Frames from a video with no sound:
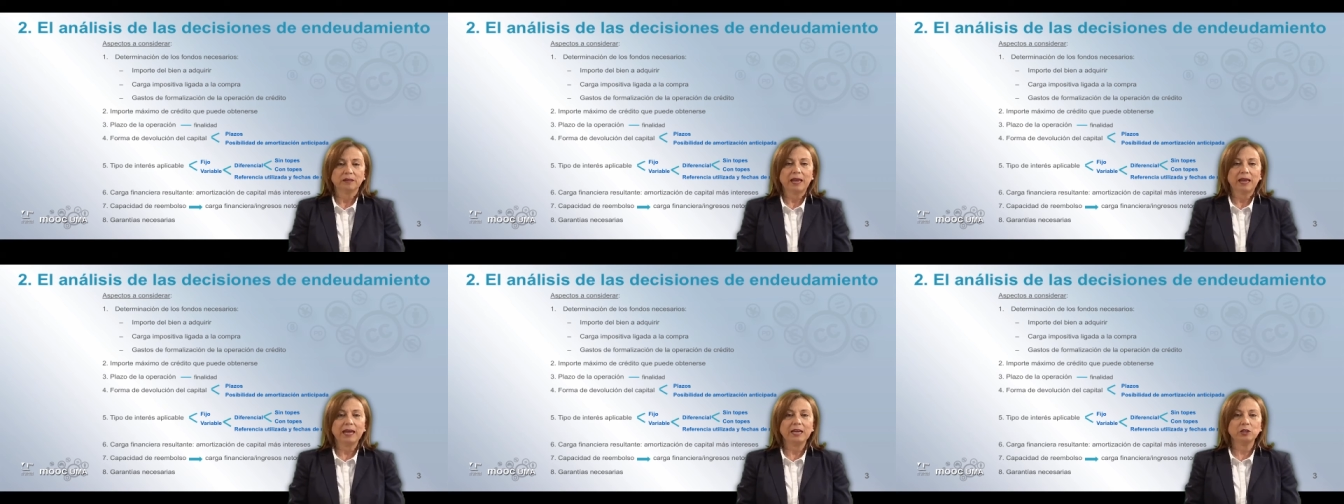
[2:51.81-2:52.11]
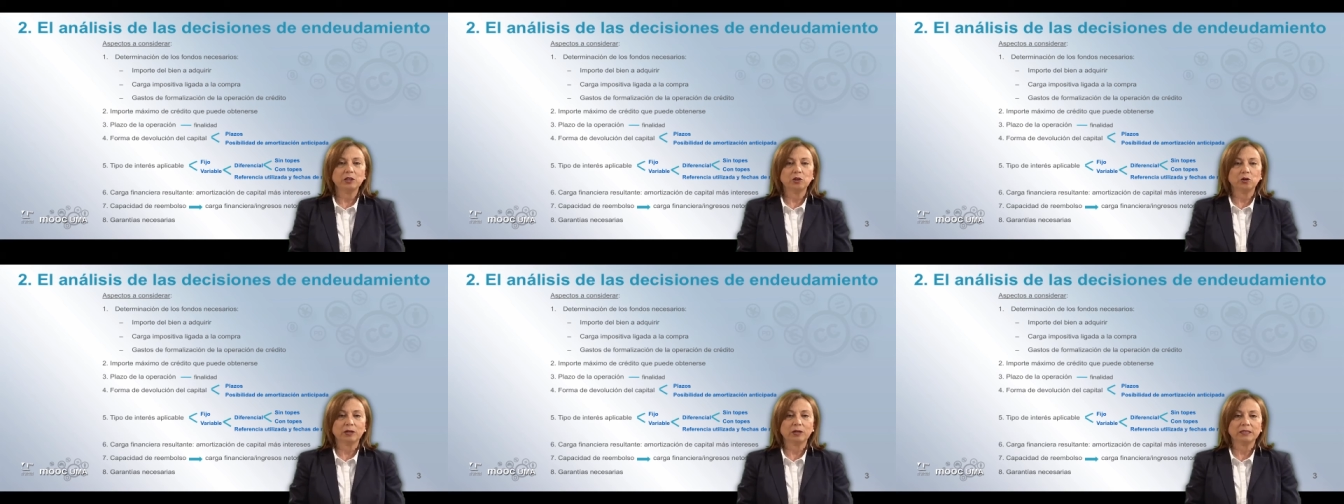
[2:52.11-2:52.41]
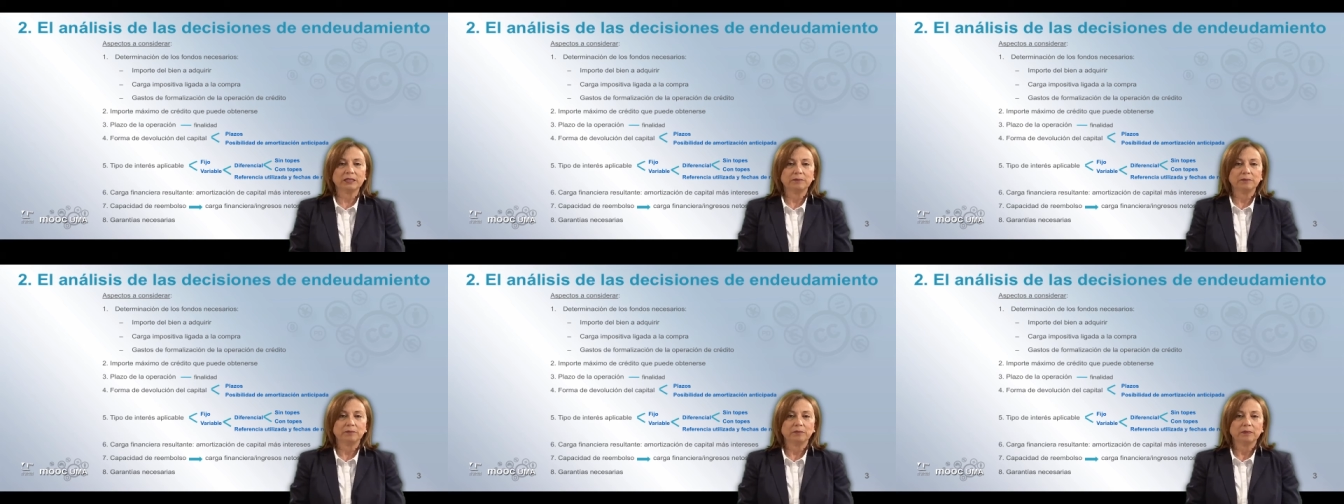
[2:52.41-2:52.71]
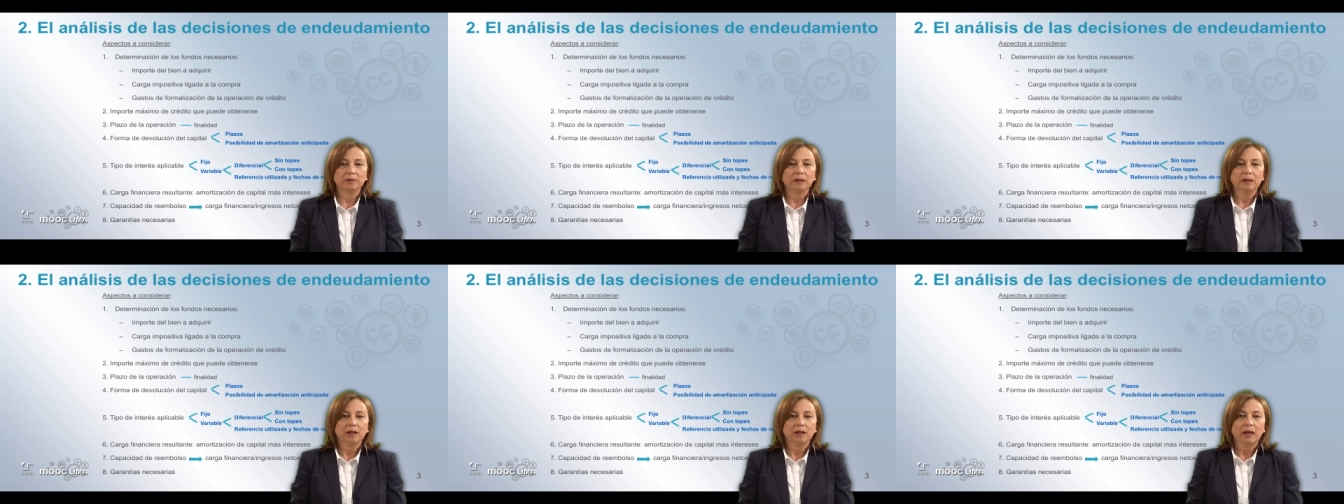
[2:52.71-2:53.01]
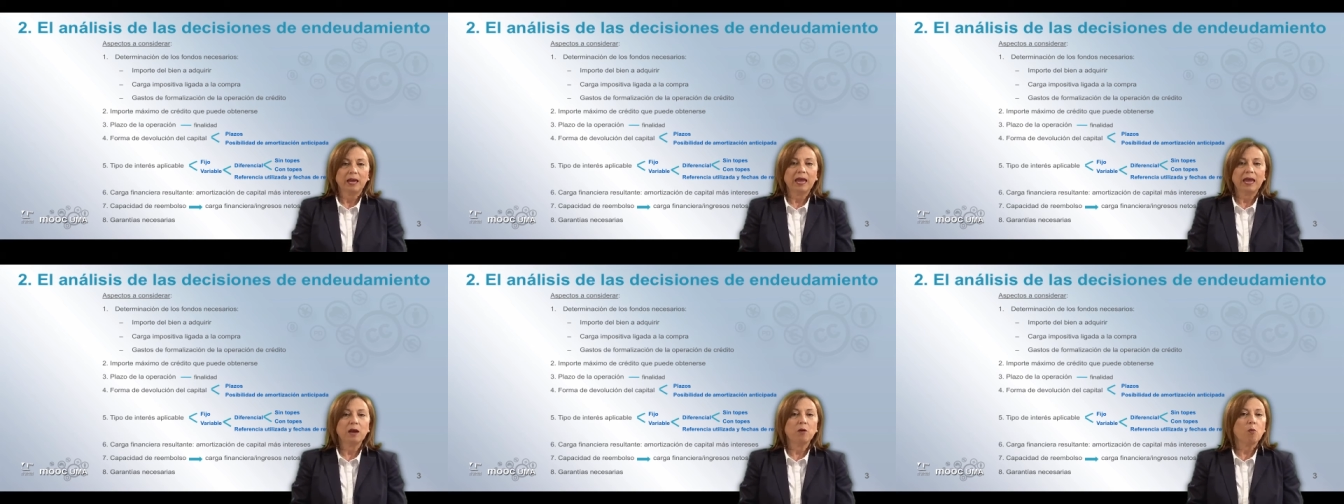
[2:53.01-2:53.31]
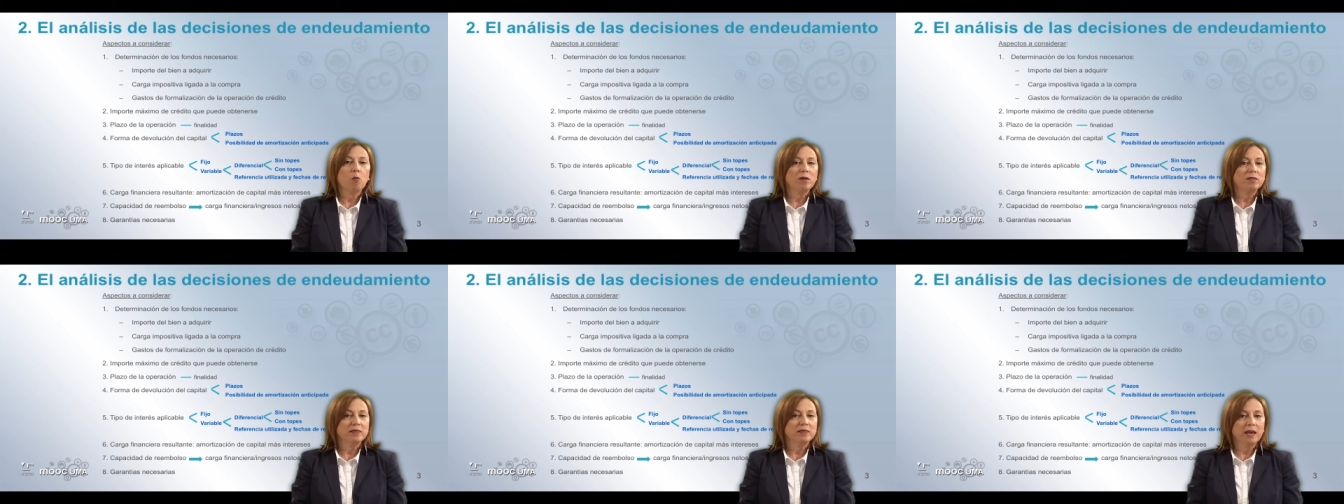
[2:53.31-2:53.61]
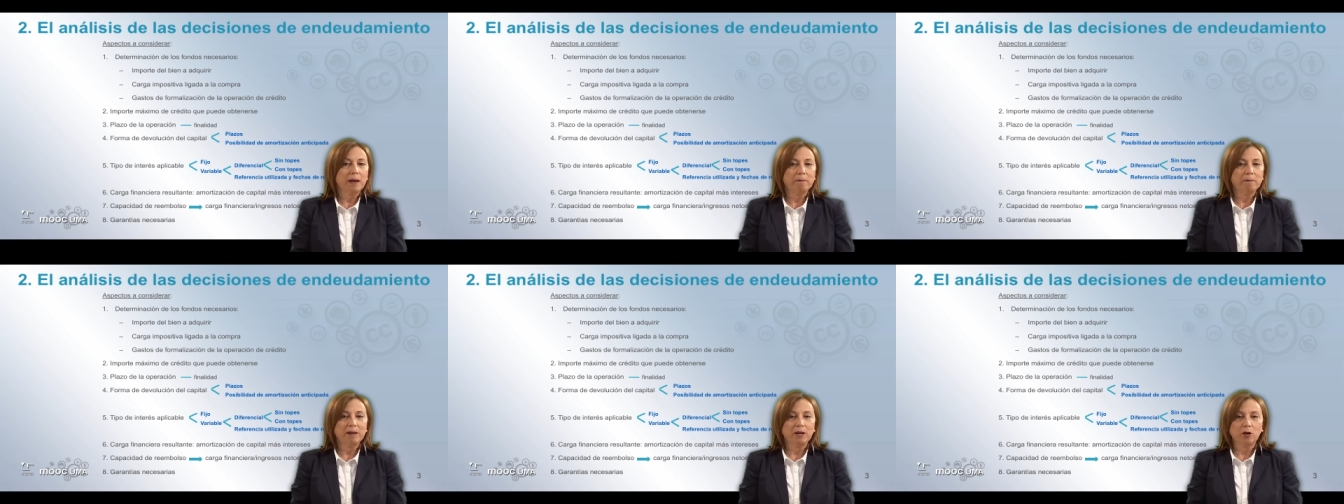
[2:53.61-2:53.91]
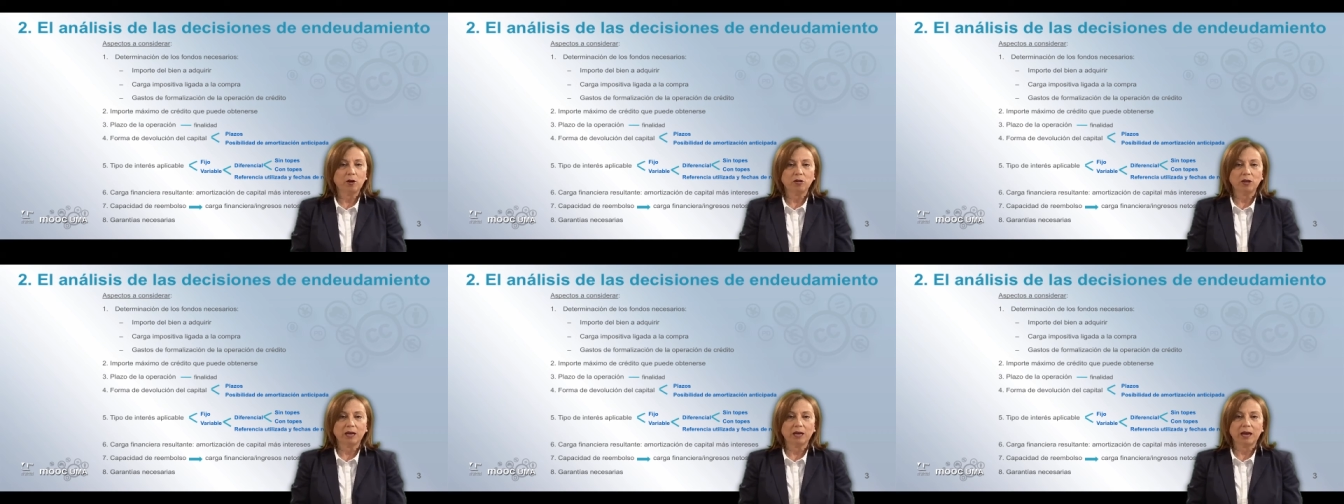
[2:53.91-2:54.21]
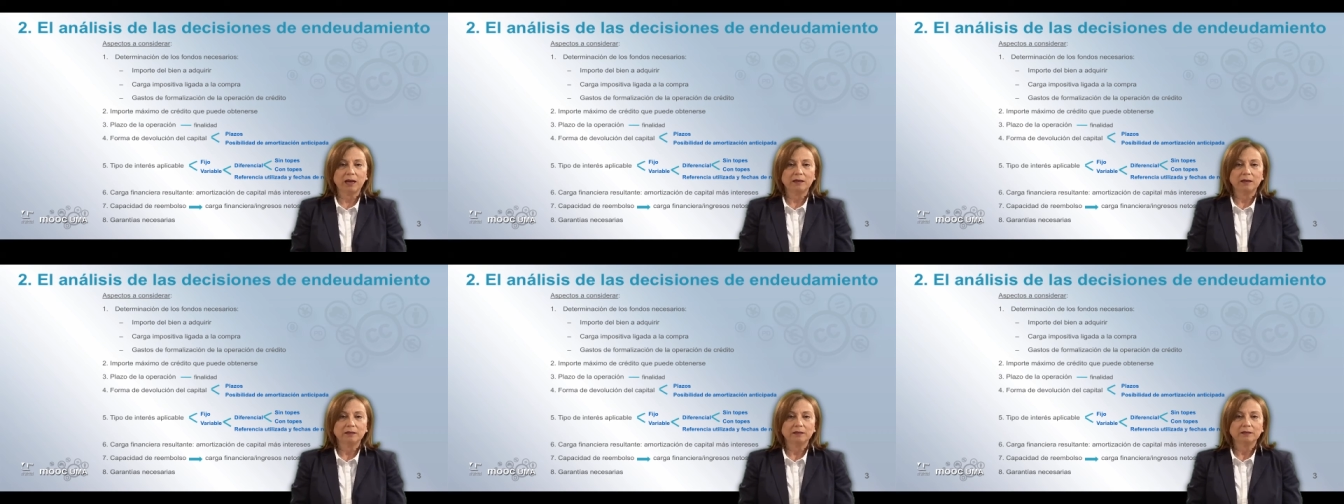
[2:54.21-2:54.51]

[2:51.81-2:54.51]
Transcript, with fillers: esto es, en cuantías periódicas.